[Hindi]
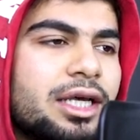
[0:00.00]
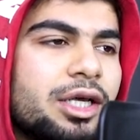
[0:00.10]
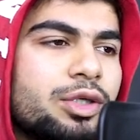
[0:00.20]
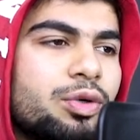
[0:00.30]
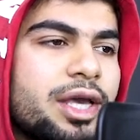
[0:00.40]

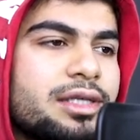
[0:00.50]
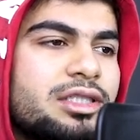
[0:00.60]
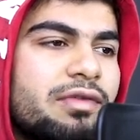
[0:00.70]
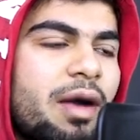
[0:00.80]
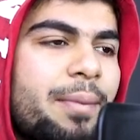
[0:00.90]
क्योंकि इस
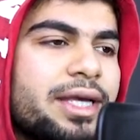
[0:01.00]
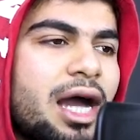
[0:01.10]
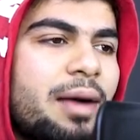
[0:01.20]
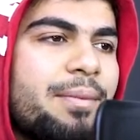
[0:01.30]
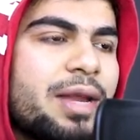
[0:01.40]
दफ़ा
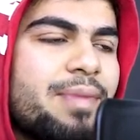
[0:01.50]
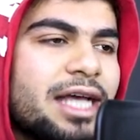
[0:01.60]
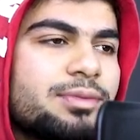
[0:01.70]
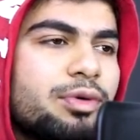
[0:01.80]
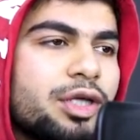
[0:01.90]
भैया मेरी
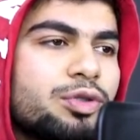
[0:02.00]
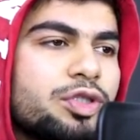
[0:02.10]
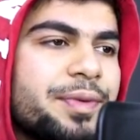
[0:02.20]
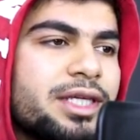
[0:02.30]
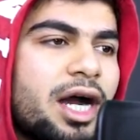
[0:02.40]
बैंस पूरे
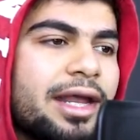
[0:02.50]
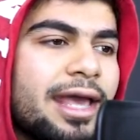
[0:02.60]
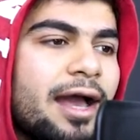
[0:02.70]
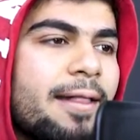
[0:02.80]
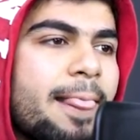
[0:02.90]
जोश में जा
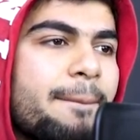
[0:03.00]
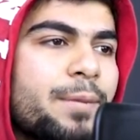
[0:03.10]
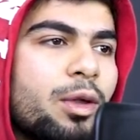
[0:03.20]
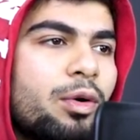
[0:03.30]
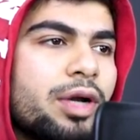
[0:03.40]
रही है
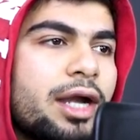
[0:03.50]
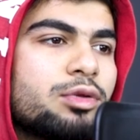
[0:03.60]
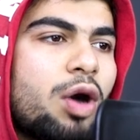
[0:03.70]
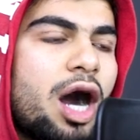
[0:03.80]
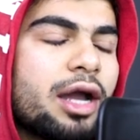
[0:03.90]
और
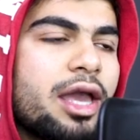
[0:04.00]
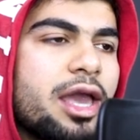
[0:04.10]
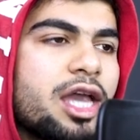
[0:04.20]
तो आगे एक